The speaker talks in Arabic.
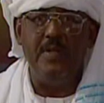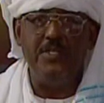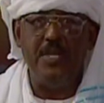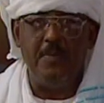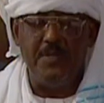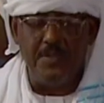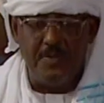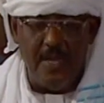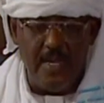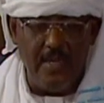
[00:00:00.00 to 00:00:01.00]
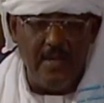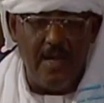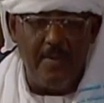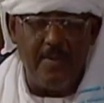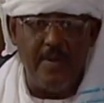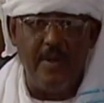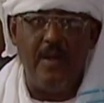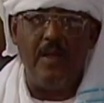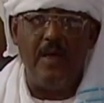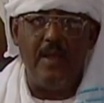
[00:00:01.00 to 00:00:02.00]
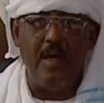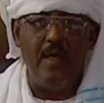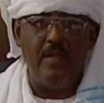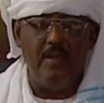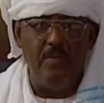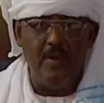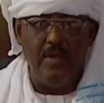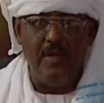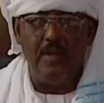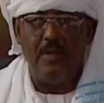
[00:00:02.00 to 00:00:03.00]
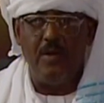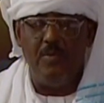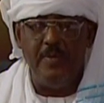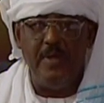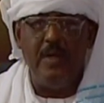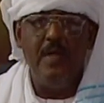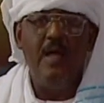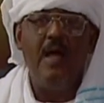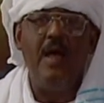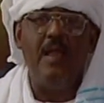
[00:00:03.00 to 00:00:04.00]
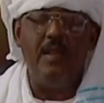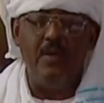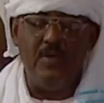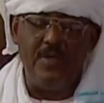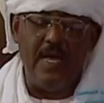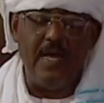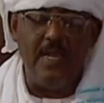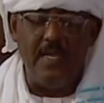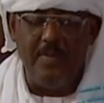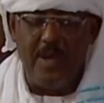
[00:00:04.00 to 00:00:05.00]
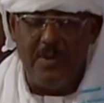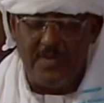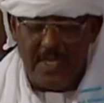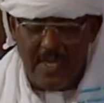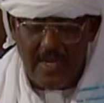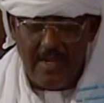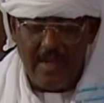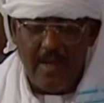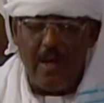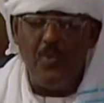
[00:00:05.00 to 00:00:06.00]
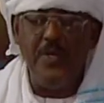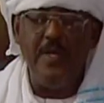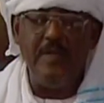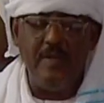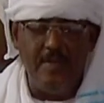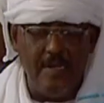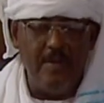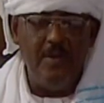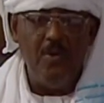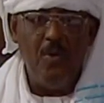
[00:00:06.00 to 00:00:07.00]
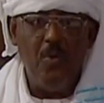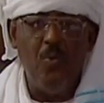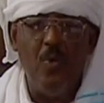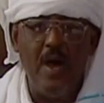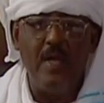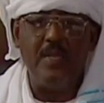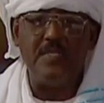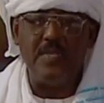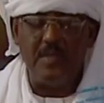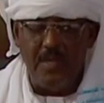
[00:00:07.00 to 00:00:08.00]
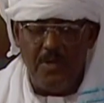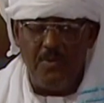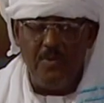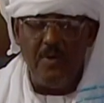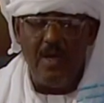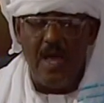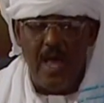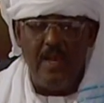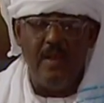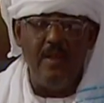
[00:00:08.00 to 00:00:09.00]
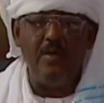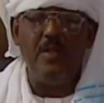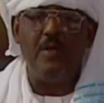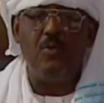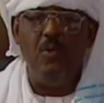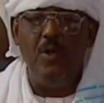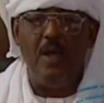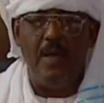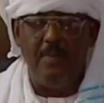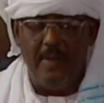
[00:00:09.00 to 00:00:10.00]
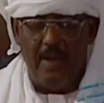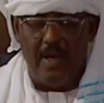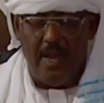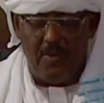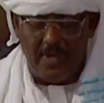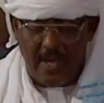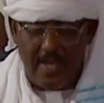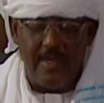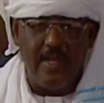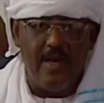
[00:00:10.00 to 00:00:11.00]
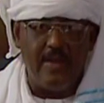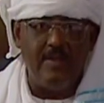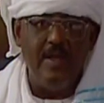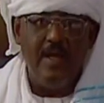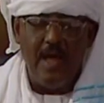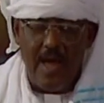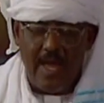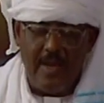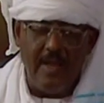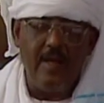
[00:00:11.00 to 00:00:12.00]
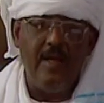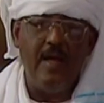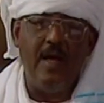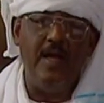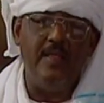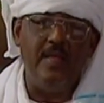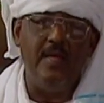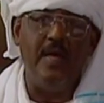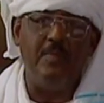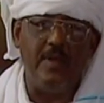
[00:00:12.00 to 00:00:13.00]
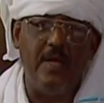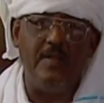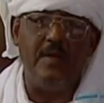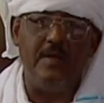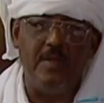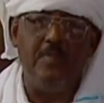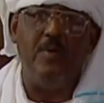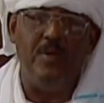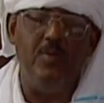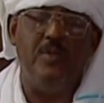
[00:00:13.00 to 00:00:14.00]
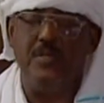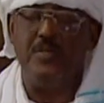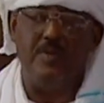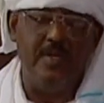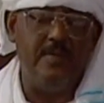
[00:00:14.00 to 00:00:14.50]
الشعب السوداني عبر القناة الدولية القومية أن الوثائق التي بحوزتنا قوية جدا ونستطيع أن نقنع كل من على وجه هذه الأرض أن هذه المناطق تطبع لدولة السودان